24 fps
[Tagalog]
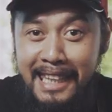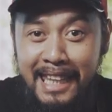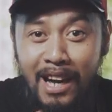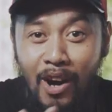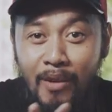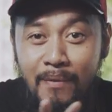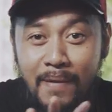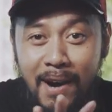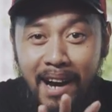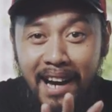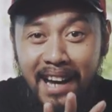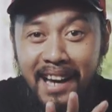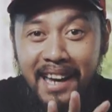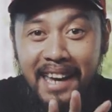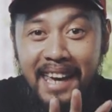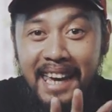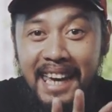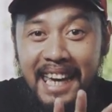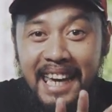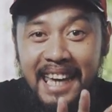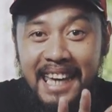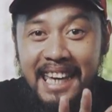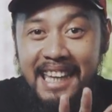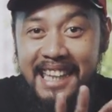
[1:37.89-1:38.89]
Hindi ako ma-
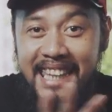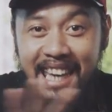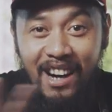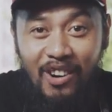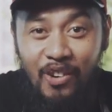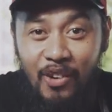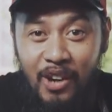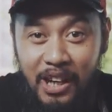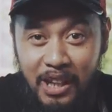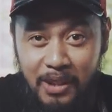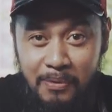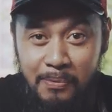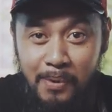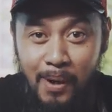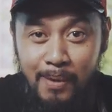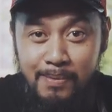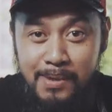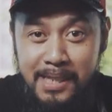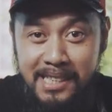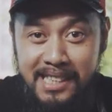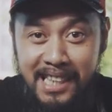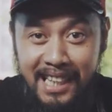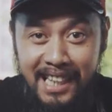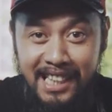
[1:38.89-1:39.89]
hindi ako ang
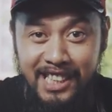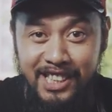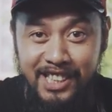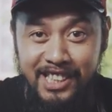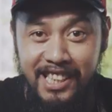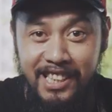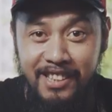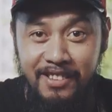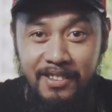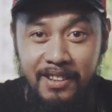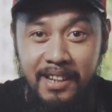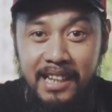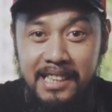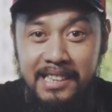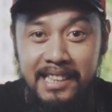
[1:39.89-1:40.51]
involved sa selection ano